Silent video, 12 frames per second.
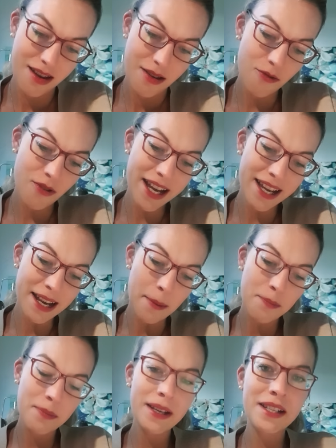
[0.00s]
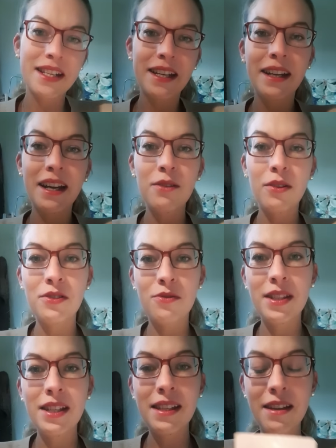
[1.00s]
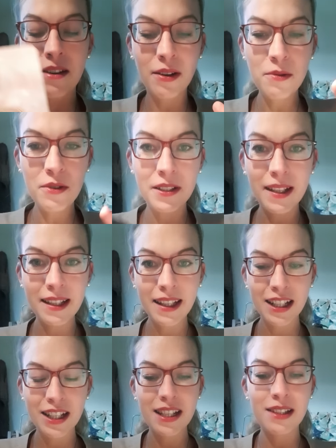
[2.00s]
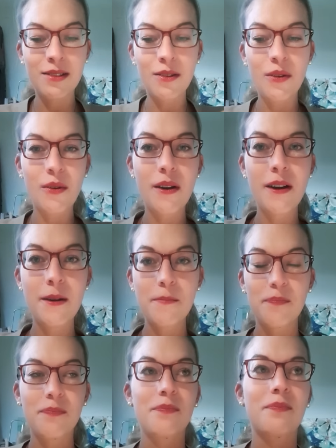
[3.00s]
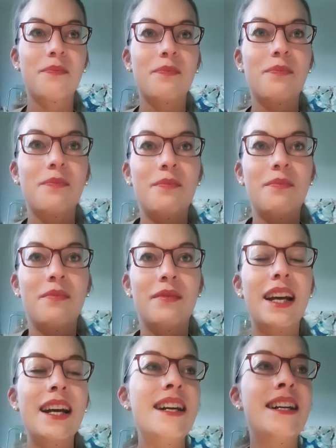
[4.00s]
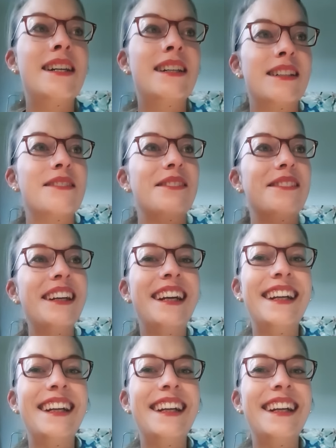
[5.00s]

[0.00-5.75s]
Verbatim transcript: Ouais, la paix, chakra, courant, je vous dis, il y a vraiment une énergie de. Ah euh,